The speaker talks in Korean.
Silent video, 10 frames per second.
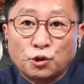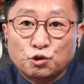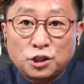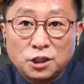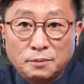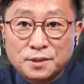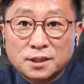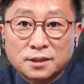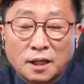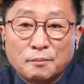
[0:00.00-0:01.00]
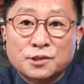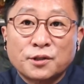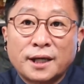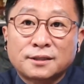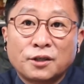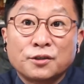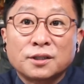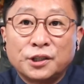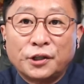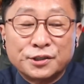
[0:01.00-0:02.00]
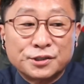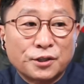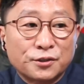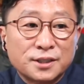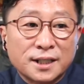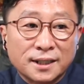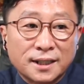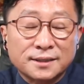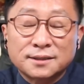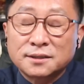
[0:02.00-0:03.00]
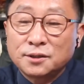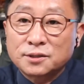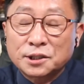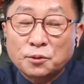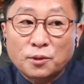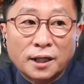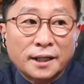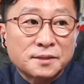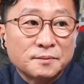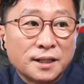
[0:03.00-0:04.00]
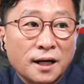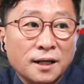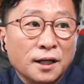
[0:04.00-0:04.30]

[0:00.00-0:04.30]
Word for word: 취임식을 하면서 했던 연설을 잠깐 들려드리도록 하겠습니다.